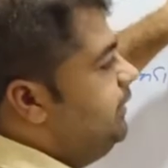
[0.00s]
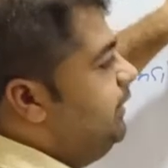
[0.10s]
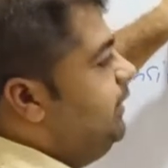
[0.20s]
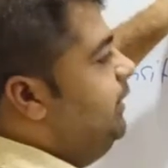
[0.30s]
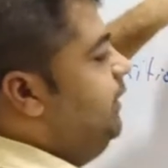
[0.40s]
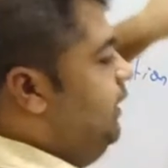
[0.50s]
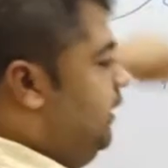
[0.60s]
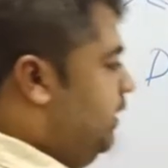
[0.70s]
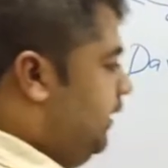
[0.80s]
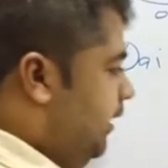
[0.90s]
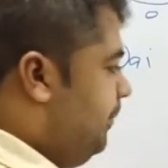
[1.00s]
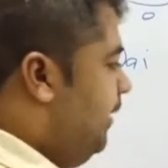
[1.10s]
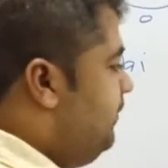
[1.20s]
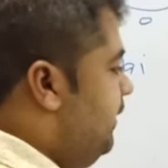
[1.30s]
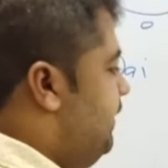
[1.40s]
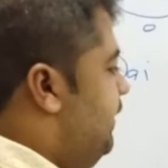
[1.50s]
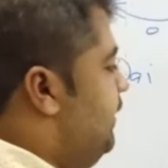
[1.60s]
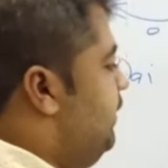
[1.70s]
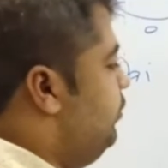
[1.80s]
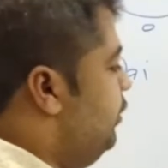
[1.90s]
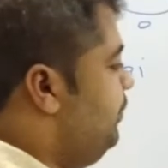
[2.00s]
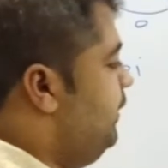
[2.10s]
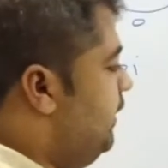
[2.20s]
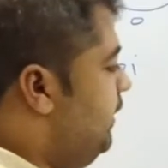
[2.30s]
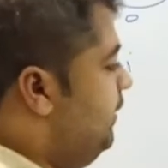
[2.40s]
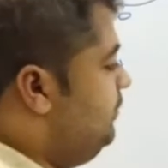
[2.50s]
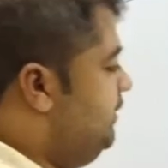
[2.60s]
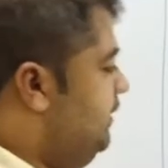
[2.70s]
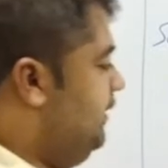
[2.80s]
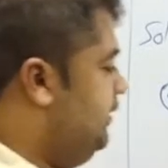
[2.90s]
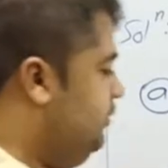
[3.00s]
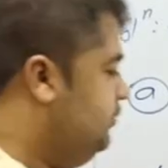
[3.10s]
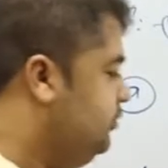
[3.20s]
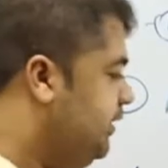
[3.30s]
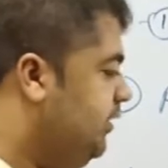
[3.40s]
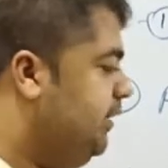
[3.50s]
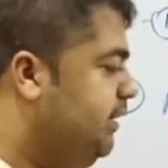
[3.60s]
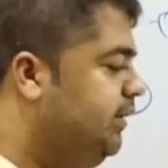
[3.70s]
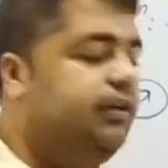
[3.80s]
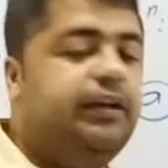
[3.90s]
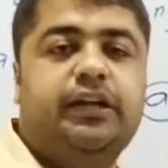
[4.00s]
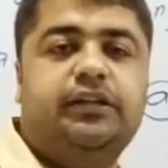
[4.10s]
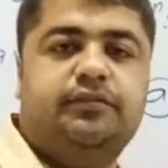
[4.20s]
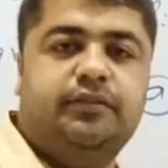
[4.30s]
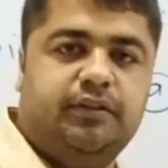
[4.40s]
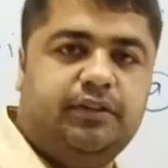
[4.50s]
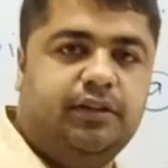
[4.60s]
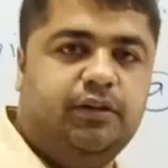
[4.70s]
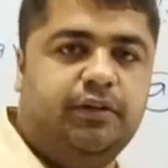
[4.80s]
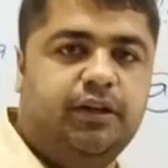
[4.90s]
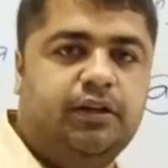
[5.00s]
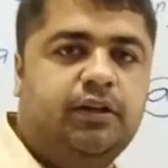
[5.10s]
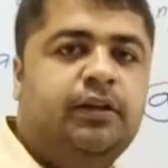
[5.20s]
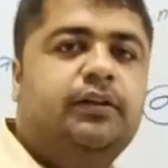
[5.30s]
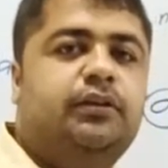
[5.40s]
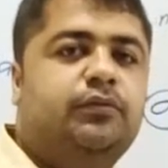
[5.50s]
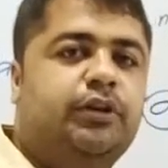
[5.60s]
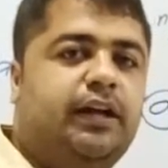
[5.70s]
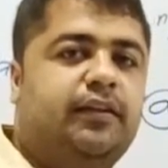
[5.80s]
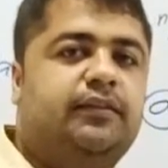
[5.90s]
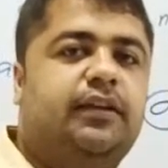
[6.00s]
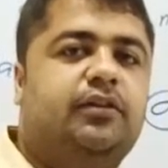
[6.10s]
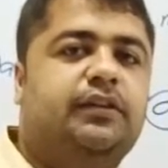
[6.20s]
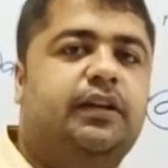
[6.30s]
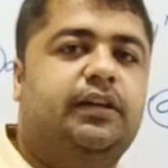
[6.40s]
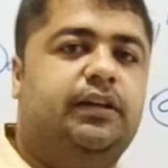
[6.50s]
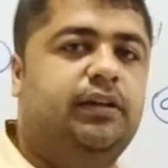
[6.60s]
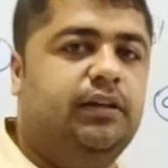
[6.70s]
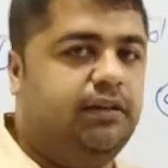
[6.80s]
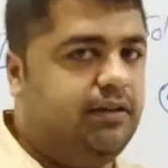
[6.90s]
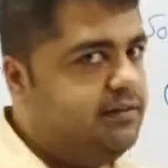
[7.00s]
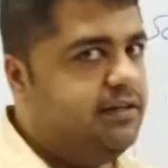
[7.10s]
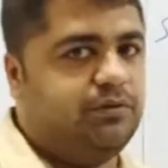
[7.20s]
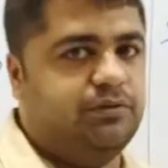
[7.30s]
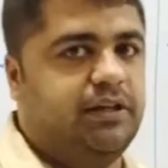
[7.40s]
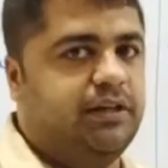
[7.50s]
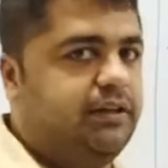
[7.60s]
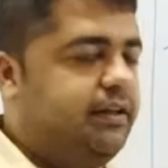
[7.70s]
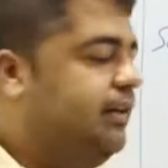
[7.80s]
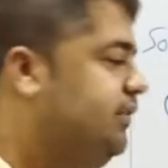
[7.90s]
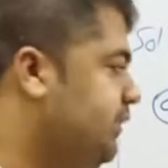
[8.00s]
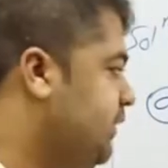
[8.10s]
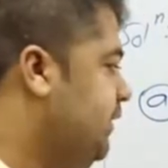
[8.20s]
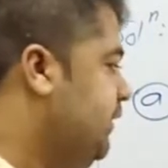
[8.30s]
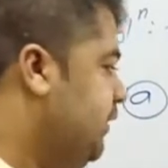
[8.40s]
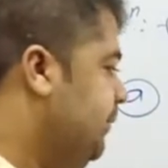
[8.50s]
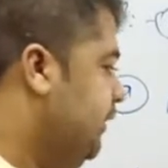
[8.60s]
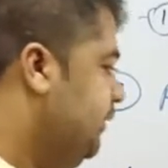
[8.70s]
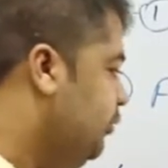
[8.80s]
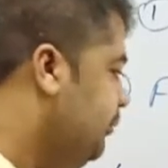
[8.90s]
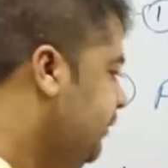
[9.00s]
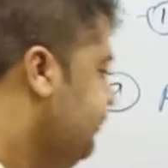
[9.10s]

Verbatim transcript: है अब आप देखिए कि कोई भी अगर आप स्ट्रिंग लेते हो जो क्या है एंड्स विथ वन जीरो वन तो वो यहाँ से क्या हो जाएंगी रिजेक्ट हो जाएंगी कैसे देखिए करके बताता हूँ मैं